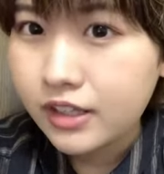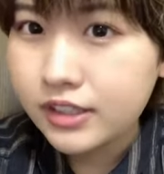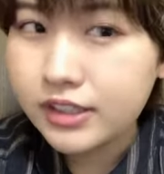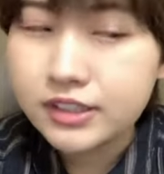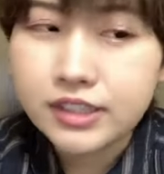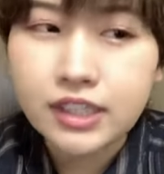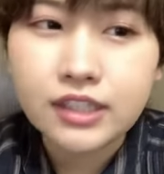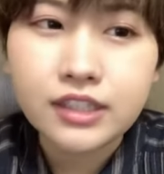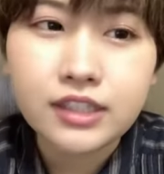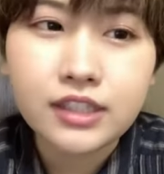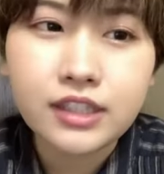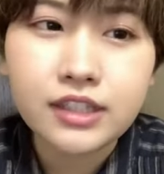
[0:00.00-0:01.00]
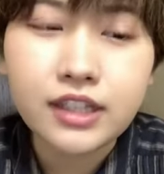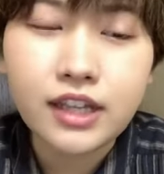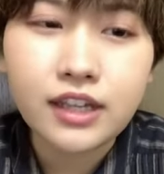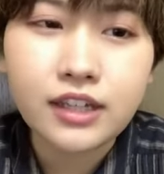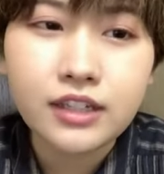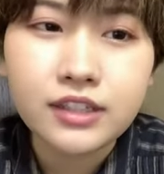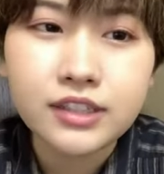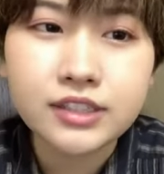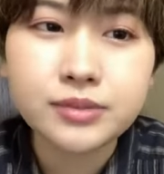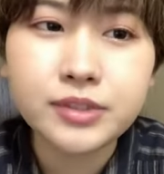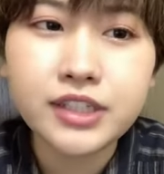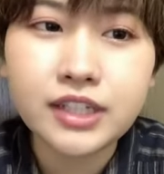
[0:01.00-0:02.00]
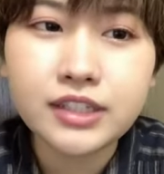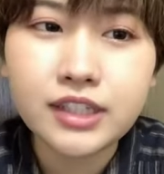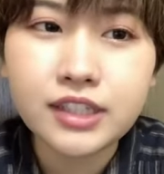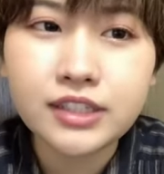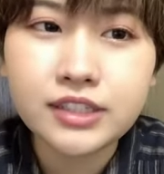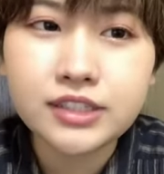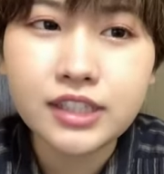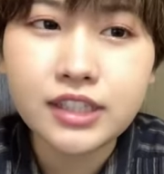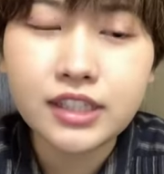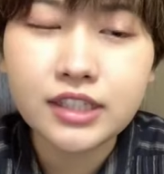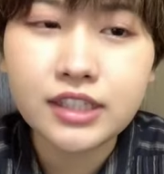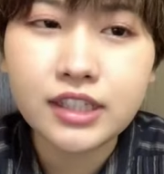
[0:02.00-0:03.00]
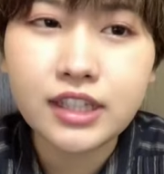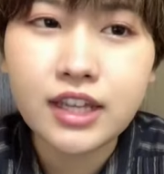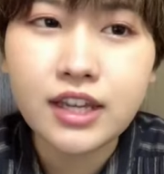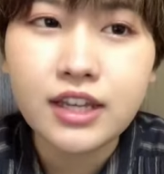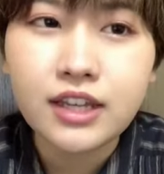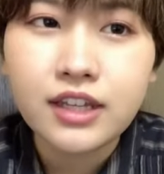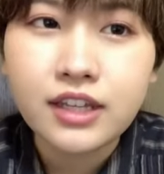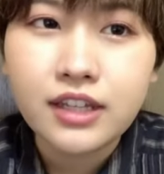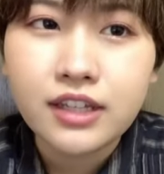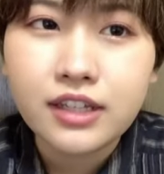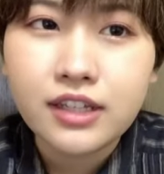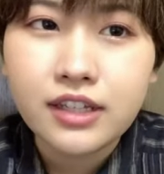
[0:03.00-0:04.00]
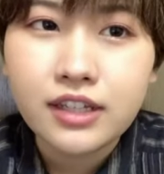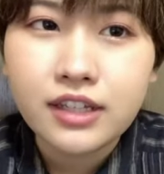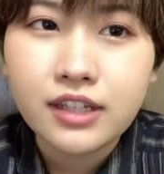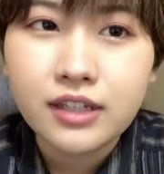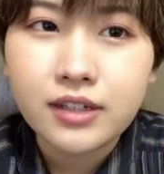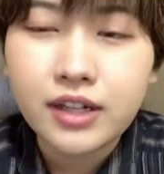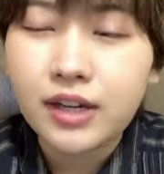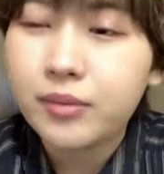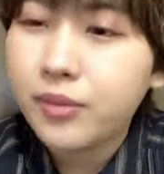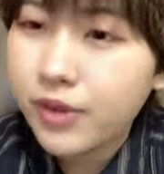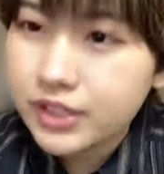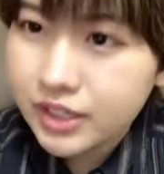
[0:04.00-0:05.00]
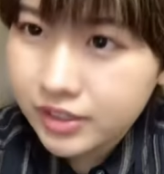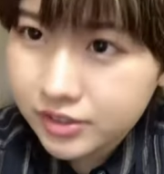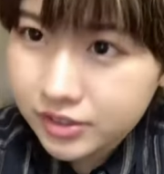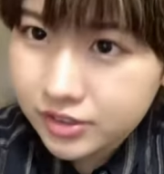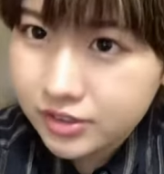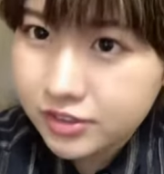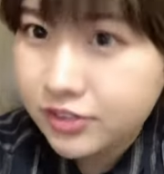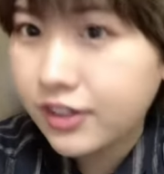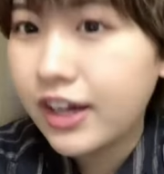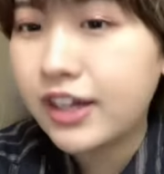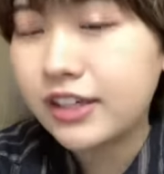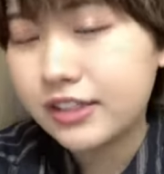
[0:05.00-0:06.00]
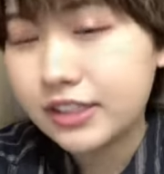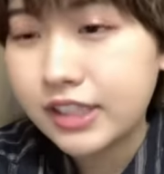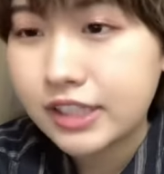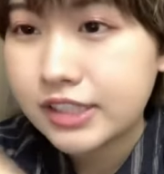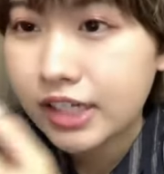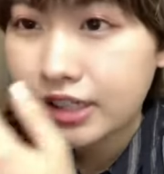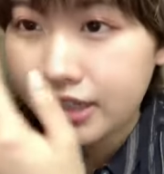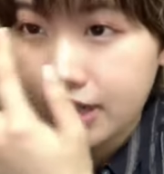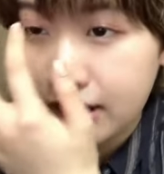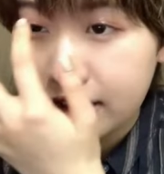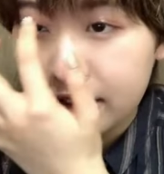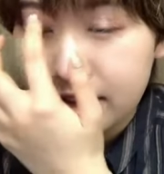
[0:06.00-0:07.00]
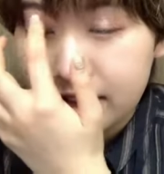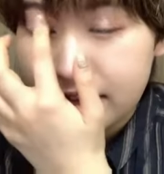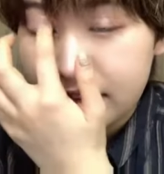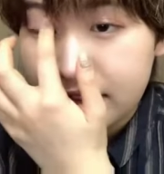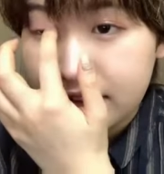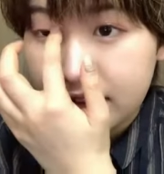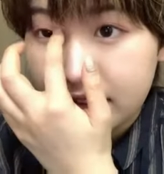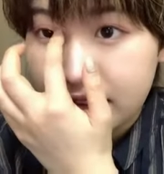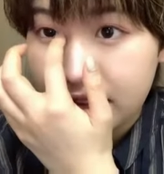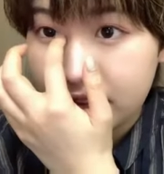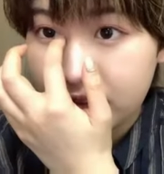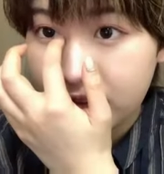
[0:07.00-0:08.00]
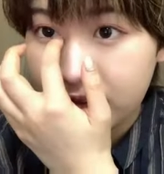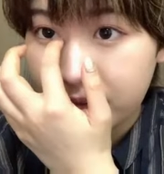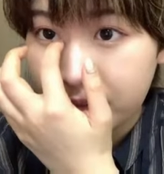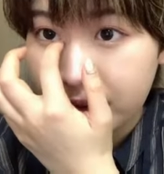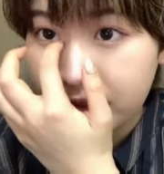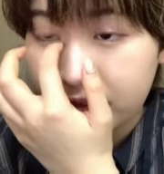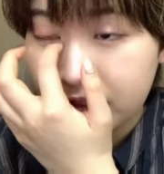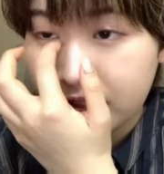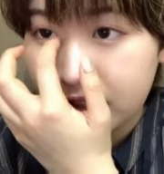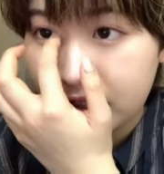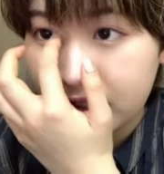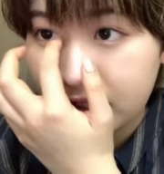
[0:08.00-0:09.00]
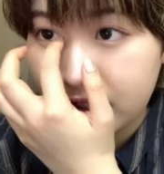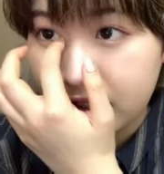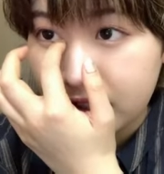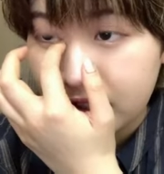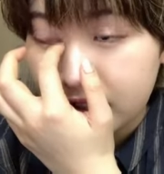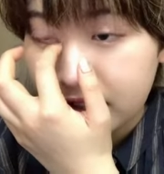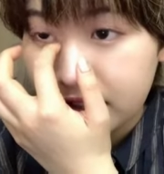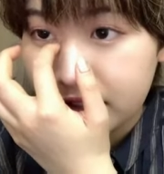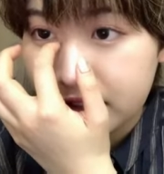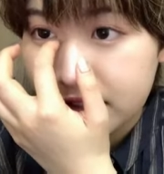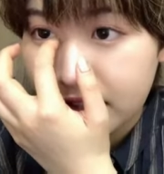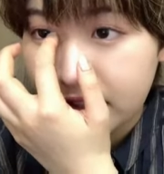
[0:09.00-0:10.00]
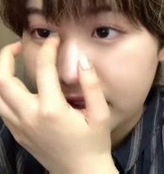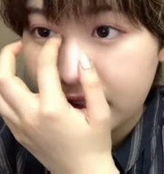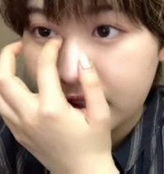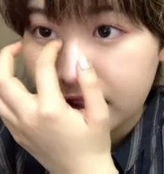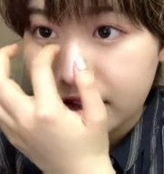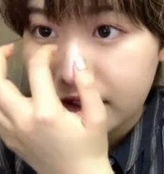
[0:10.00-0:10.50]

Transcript: ひーちゃんになって、久しぶりに会ったらひーちゃんになってて、もうアタックするのはひだちゃんで、でそのマドンナ的なひーちゃんに